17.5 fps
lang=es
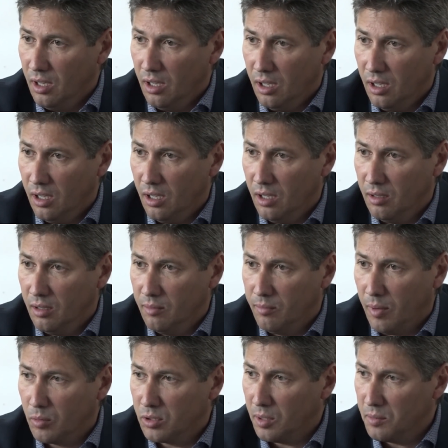Eh,
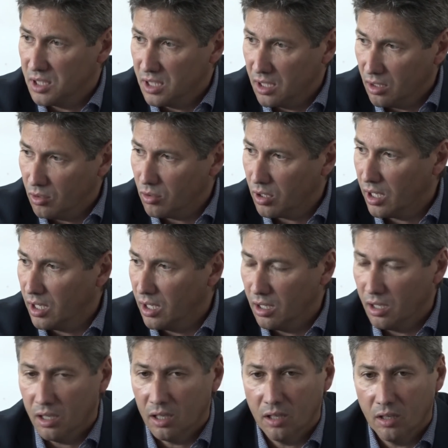vamos a ver si
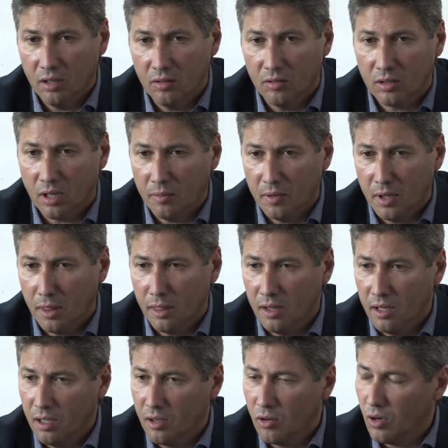Jorge otra vez
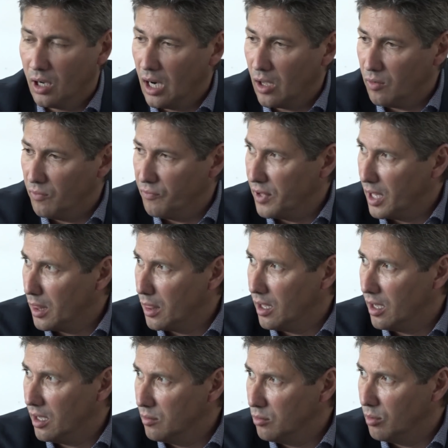eh, coge la
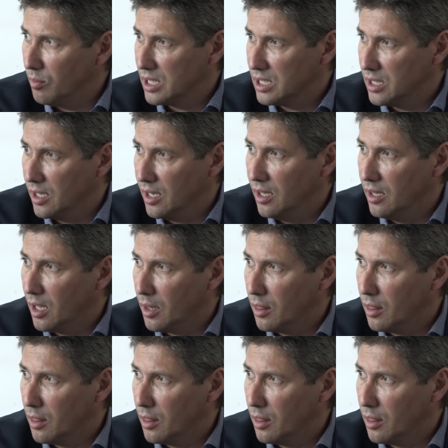confianza y vuelve a ser el de